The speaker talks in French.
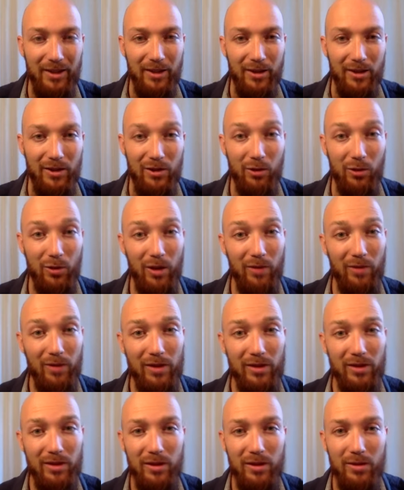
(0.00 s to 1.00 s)
son
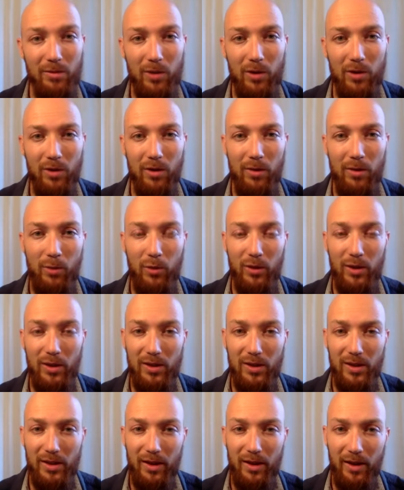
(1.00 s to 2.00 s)
investissement, à montrer
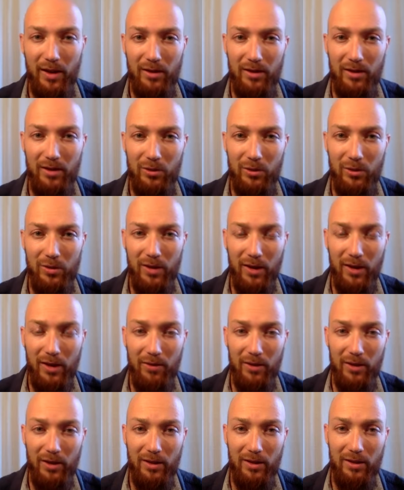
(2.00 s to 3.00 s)
sa gratitude
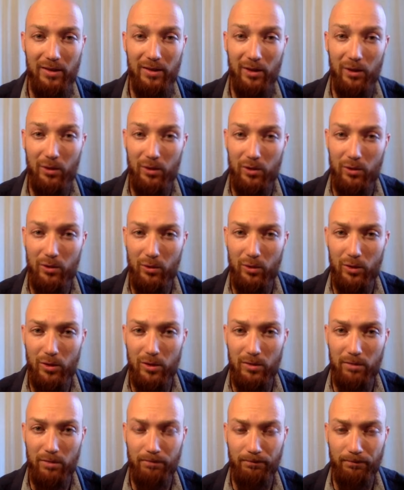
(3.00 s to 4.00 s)
avec des
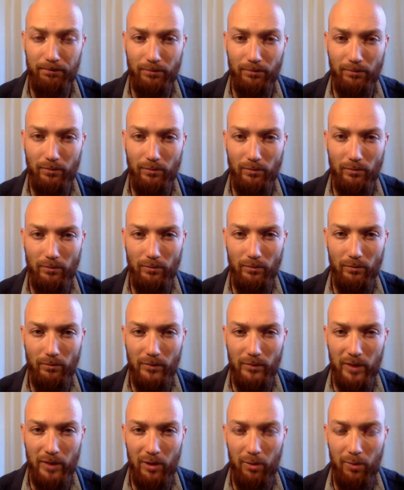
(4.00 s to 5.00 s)
ressources
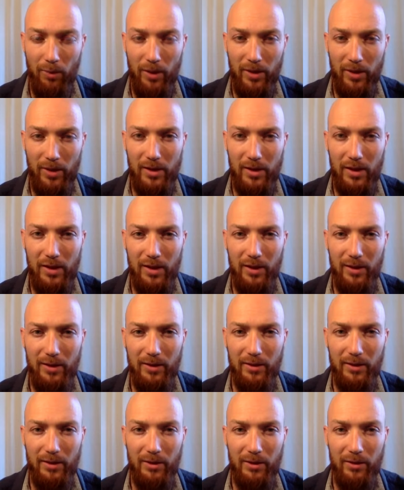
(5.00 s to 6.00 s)
dans le passé,
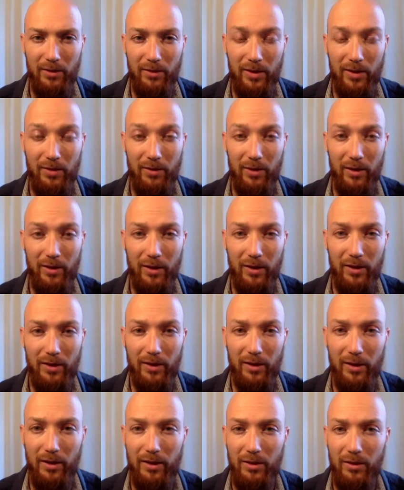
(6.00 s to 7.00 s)
euh, quand il y avait
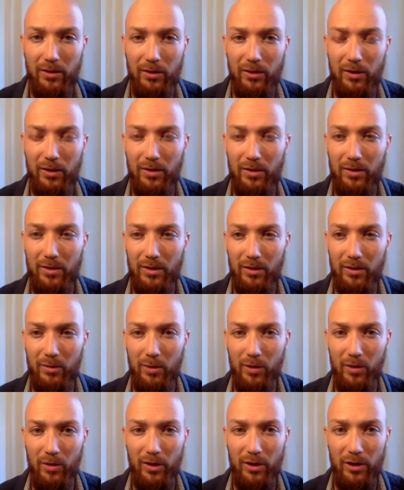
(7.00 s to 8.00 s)
quelqu'un qui donnait un
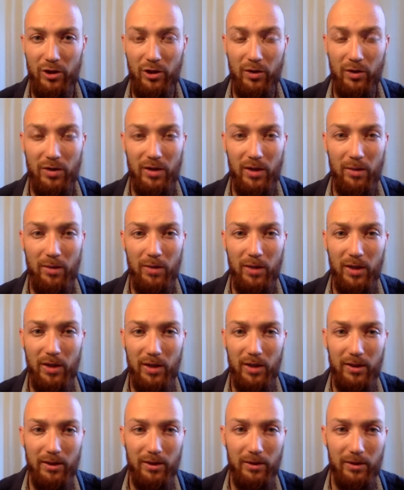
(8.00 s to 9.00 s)
enseignement, et les gens, ils
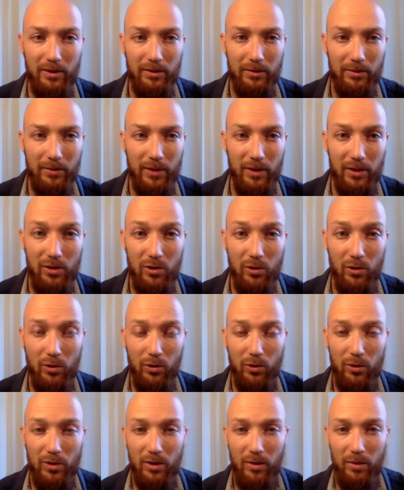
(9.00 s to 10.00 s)
amenaient euh, des
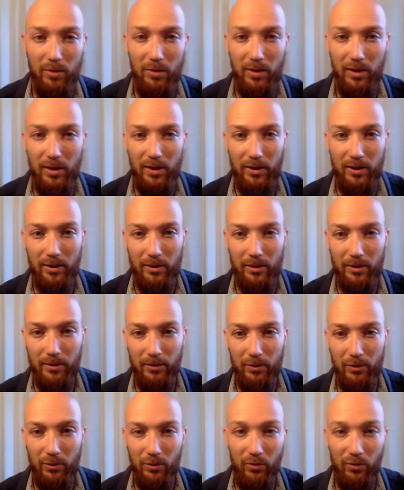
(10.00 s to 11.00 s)
œufs, ils amenaient euh,
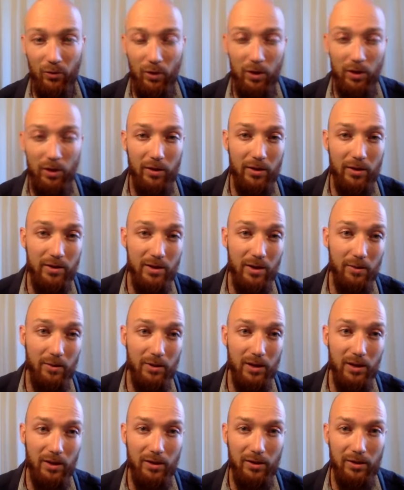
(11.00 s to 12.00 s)
du foin, ils
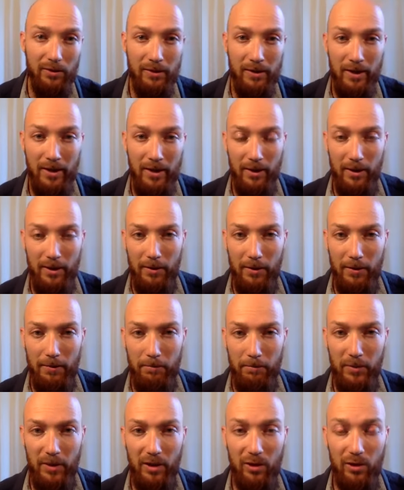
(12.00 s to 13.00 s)
amenaient
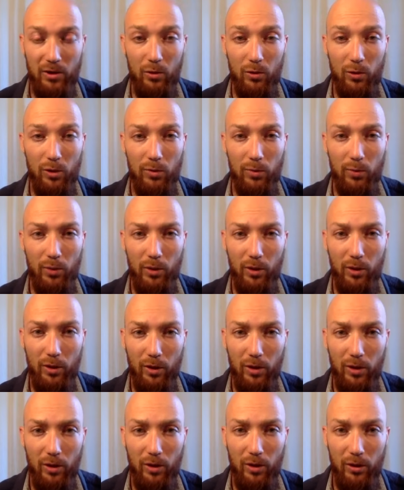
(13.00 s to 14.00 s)
des ressources pour
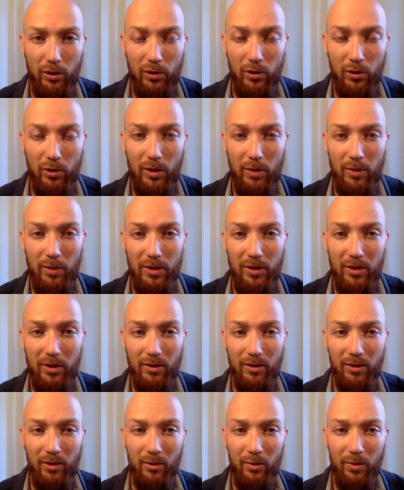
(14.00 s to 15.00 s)
que ceux qui habitent dans
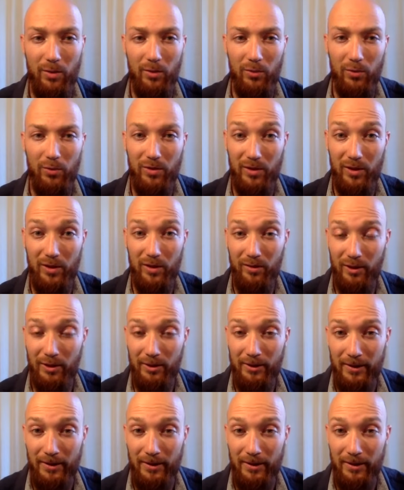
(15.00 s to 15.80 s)
le temple puissent vivre.